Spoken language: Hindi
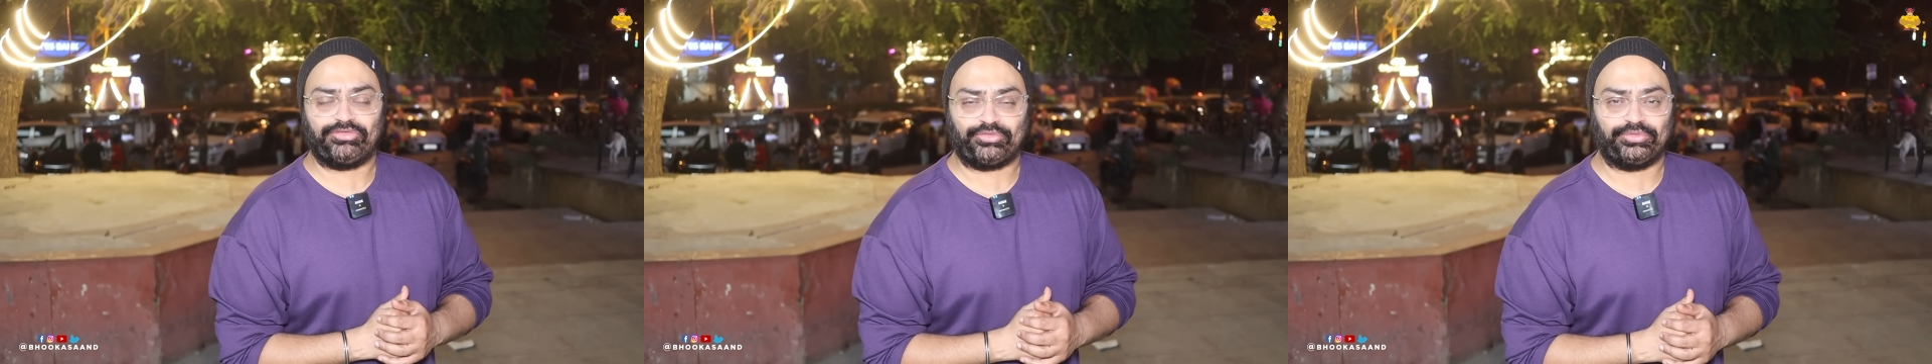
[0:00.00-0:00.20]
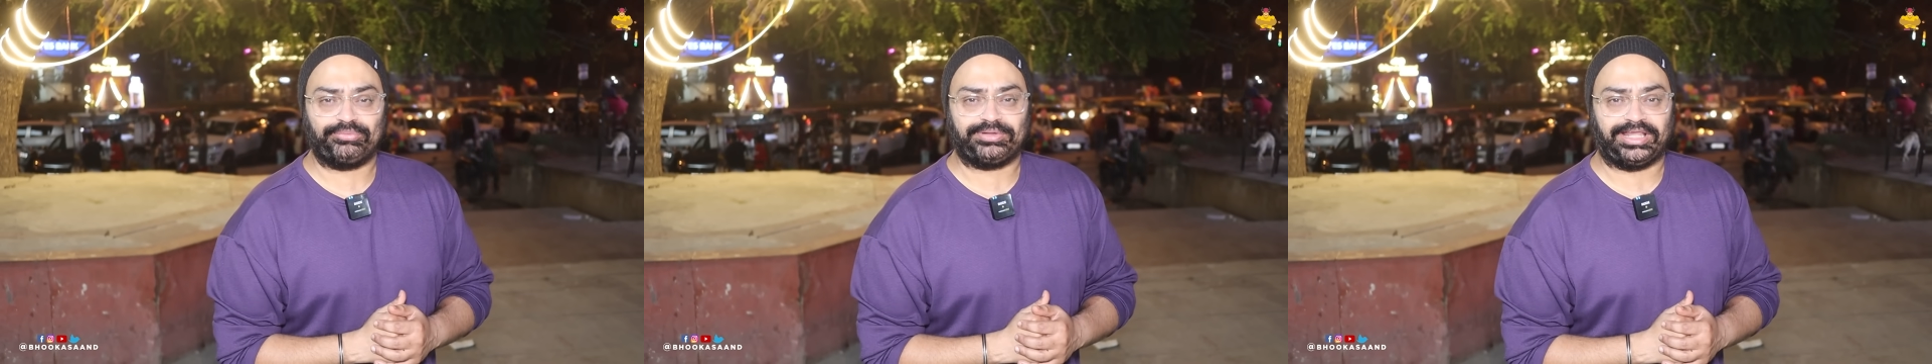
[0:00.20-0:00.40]

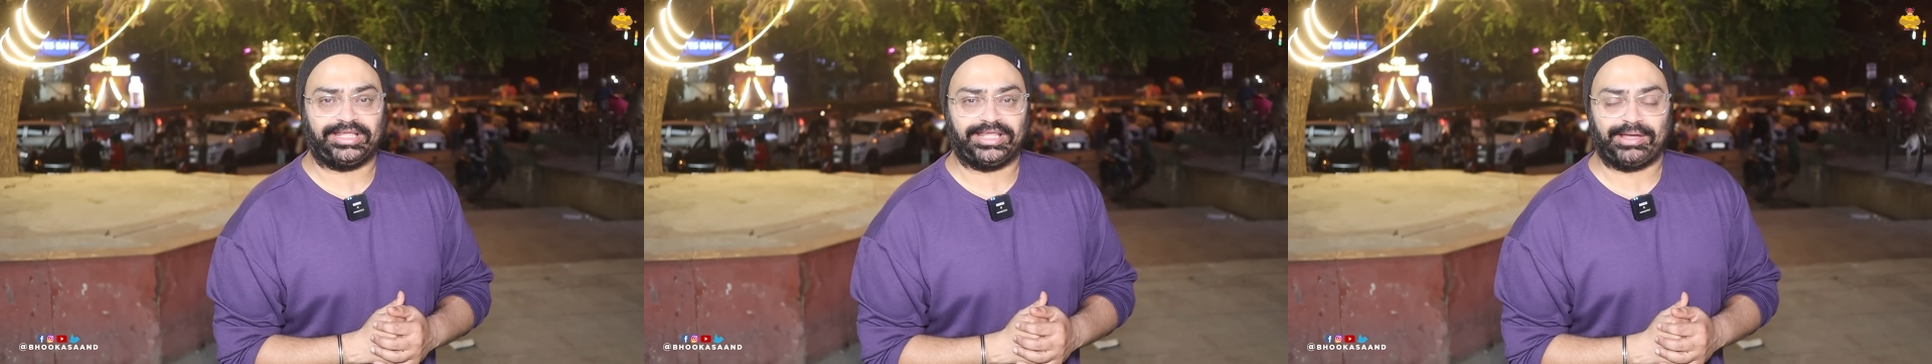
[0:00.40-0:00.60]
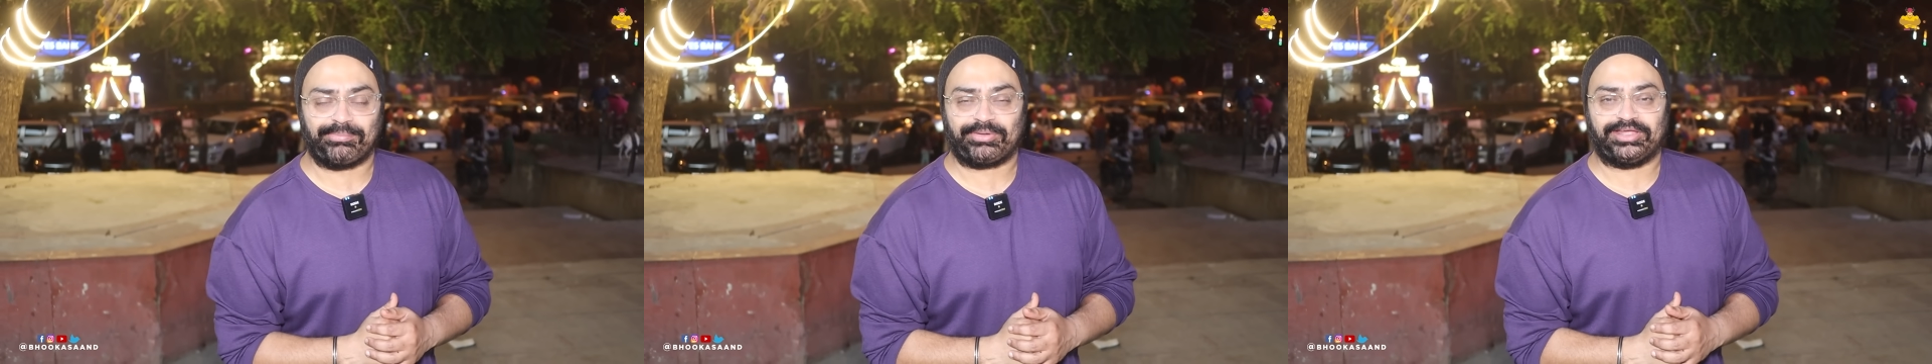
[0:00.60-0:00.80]
ज़रूर
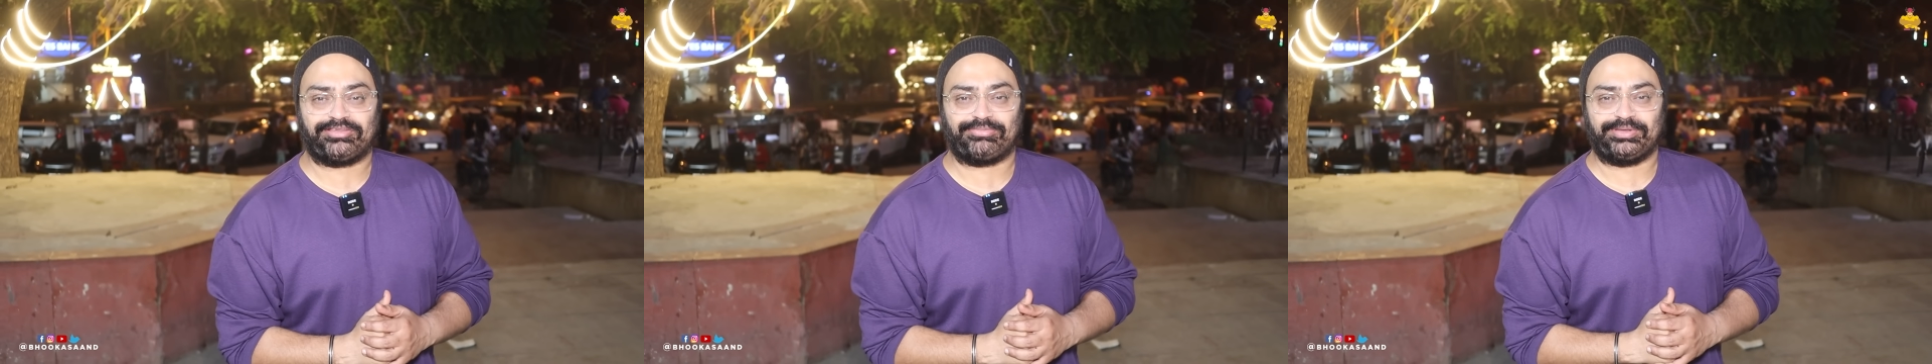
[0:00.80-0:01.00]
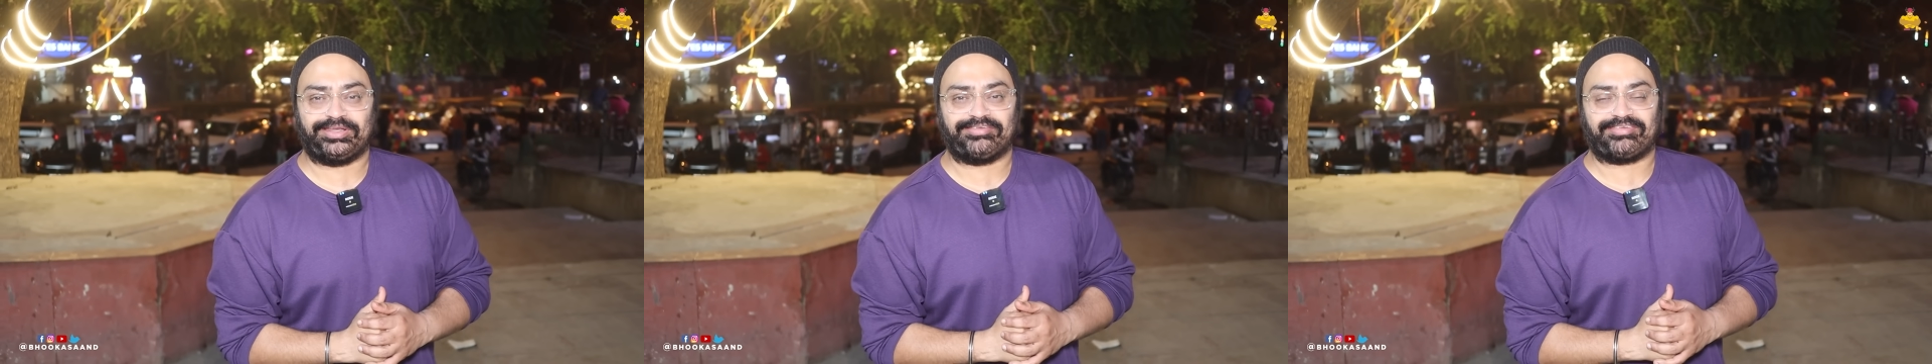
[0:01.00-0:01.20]
बताना आपका
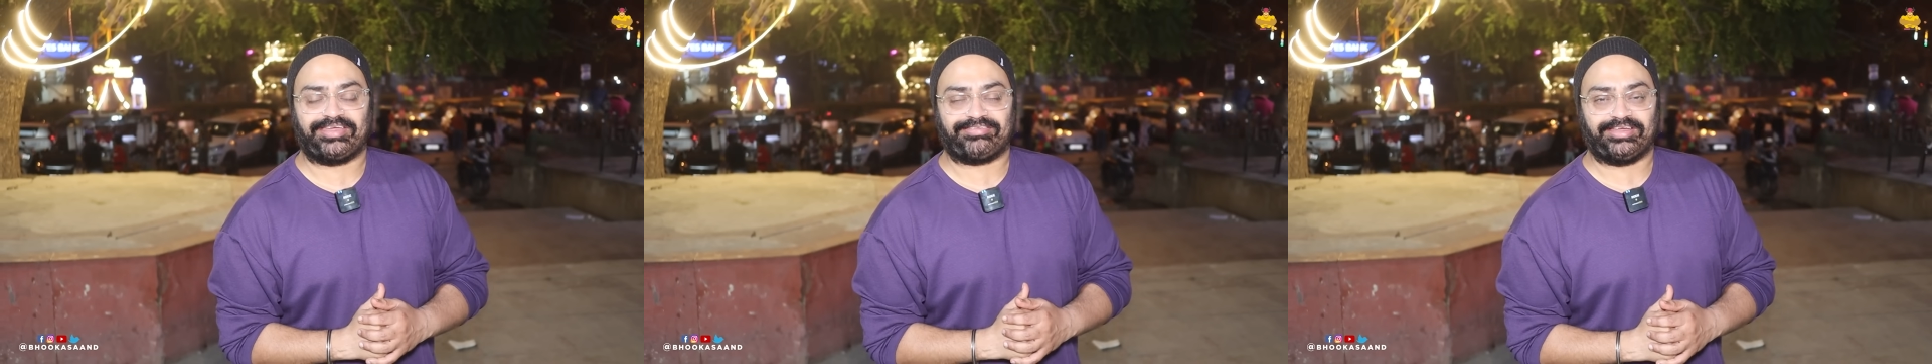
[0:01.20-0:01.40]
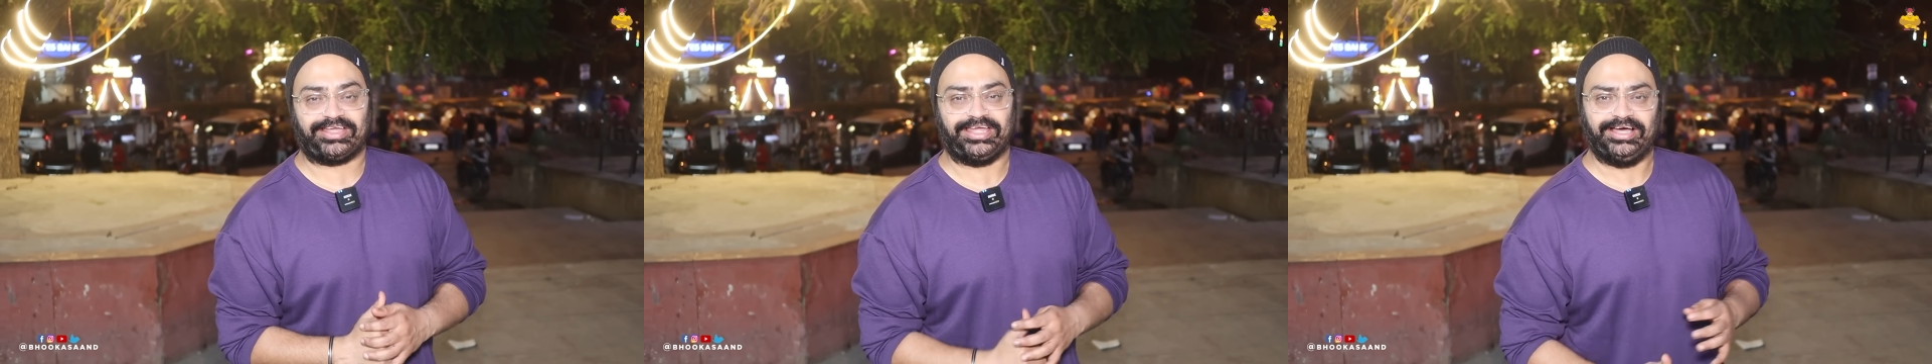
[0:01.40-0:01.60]
एक्सपीरियंस
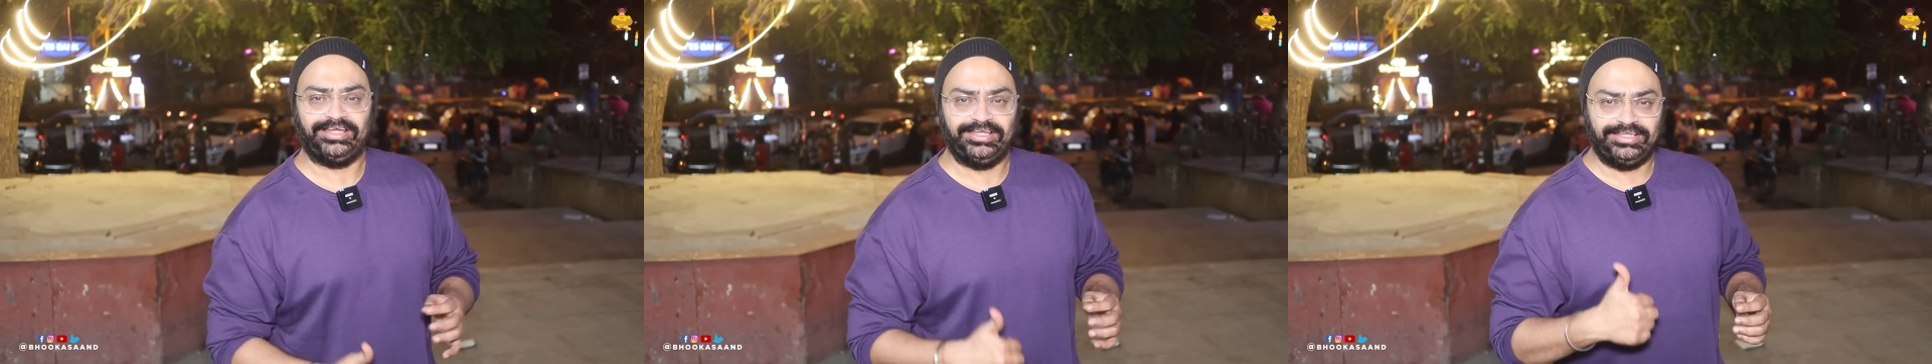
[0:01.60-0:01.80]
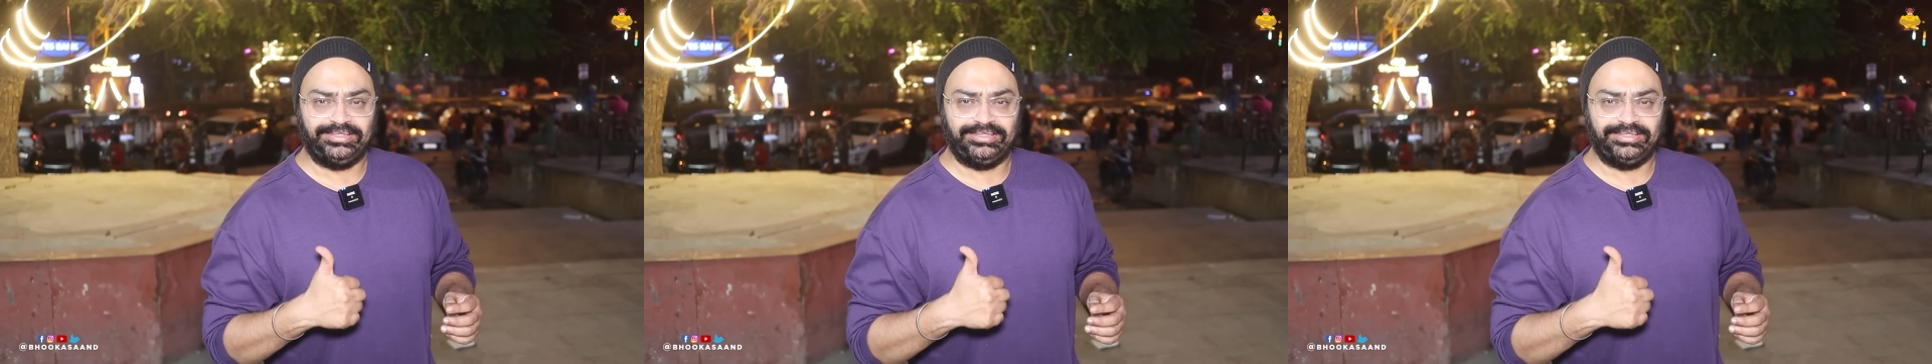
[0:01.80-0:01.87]
कैसा गया